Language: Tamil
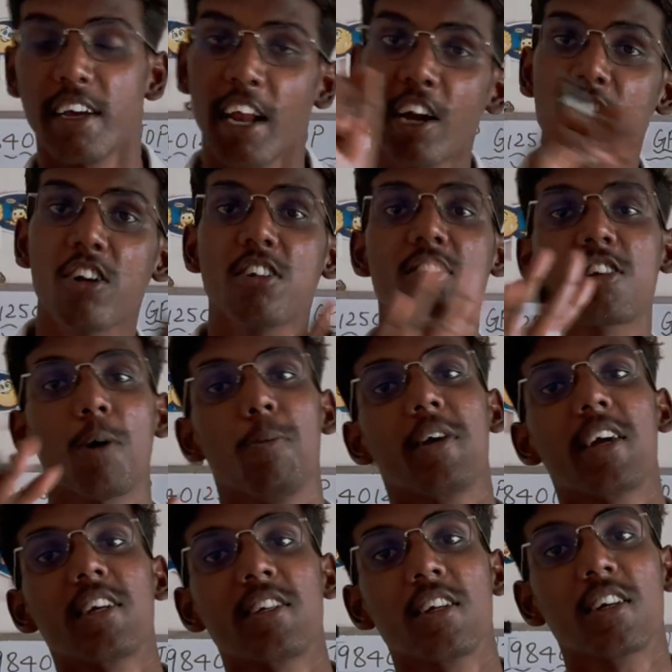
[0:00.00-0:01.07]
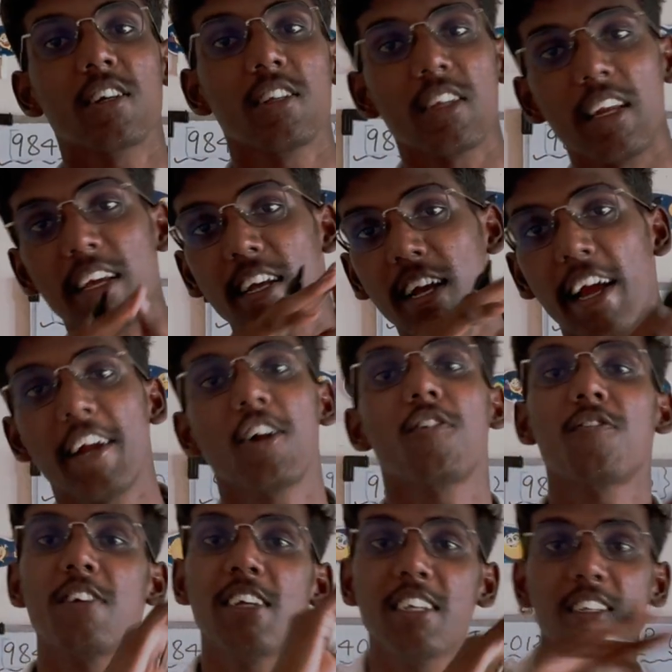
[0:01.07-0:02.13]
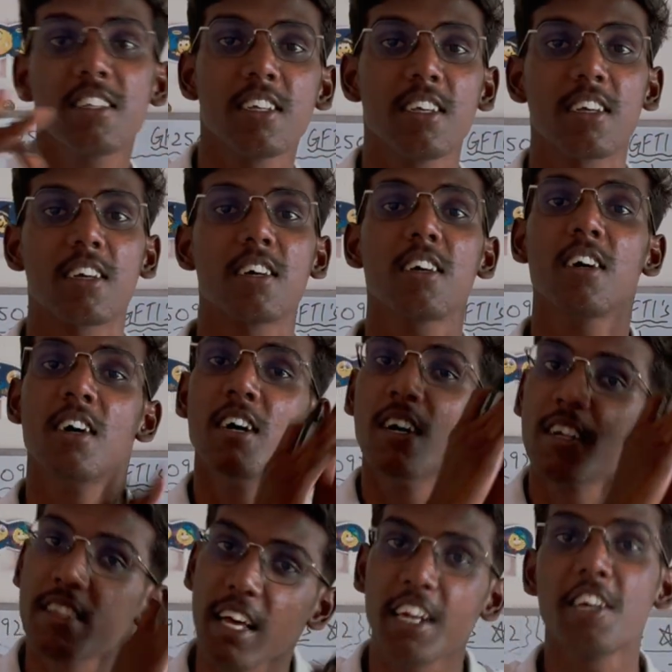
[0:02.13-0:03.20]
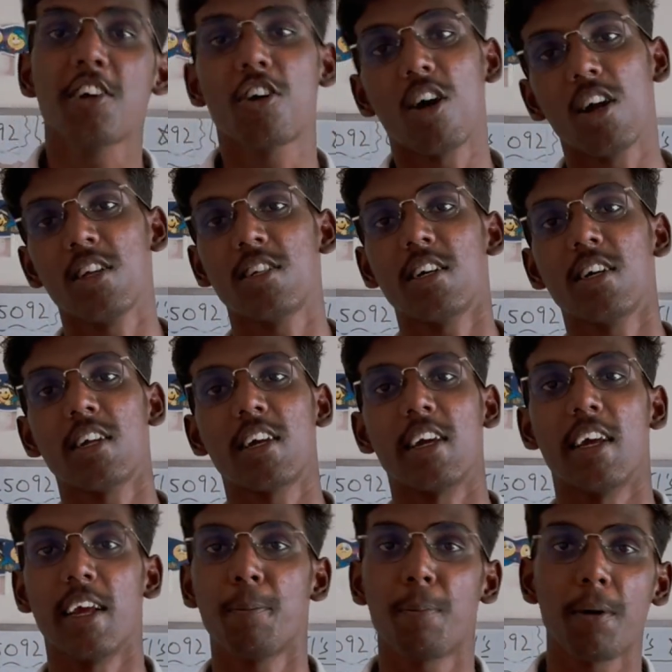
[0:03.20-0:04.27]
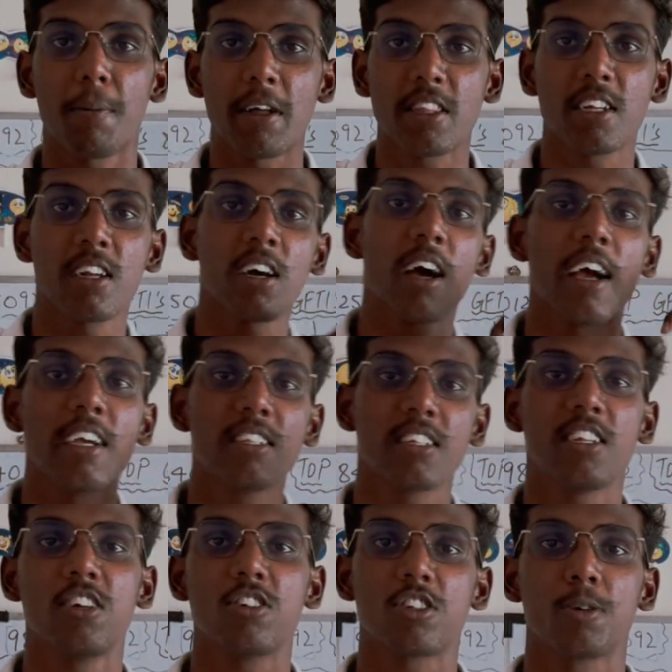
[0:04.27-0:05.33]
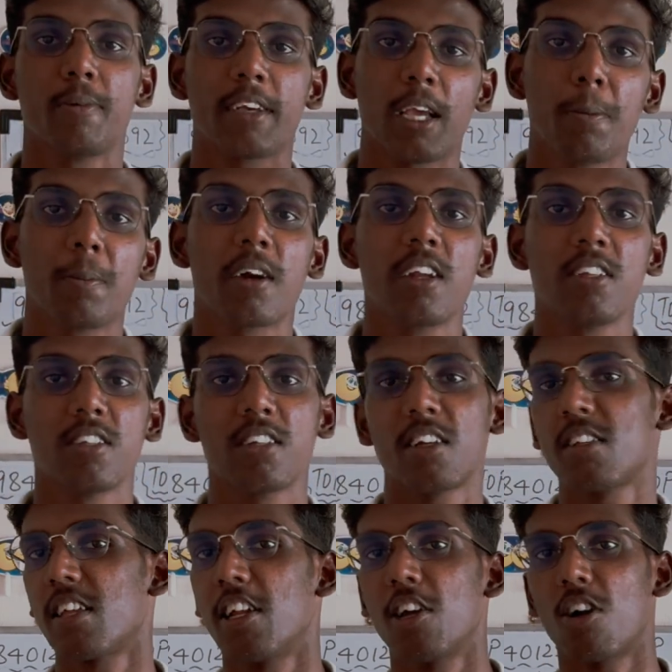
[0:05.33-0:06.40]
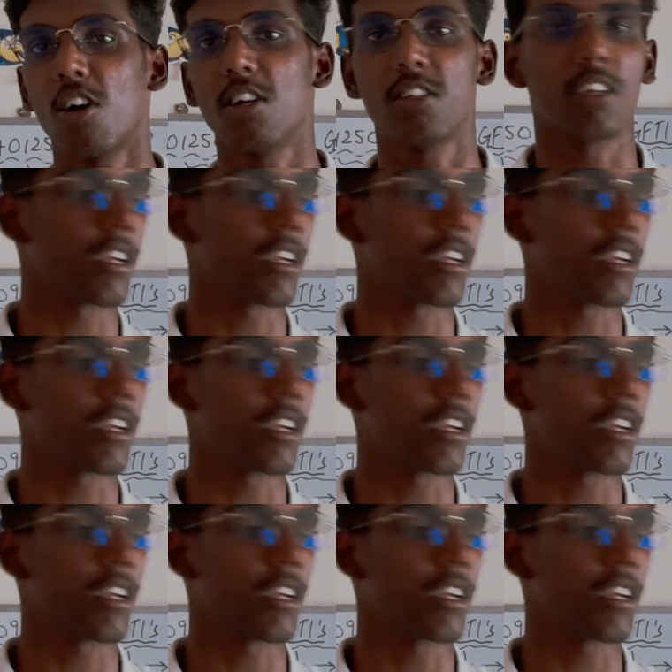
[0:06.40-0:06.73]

எலக்ட்ரானிக்ஸ் கம்யூனிகேஷனுக்கு லைக் கைண்ட் ஆஃப் இசிக்கு தனி காலேஜே இருக்குது இப்போ பார்த்தீங்கன்னா ஐசி டயோசிபி கெமிக்கல் இன்ஜினியரிங் தனி காலேஜ்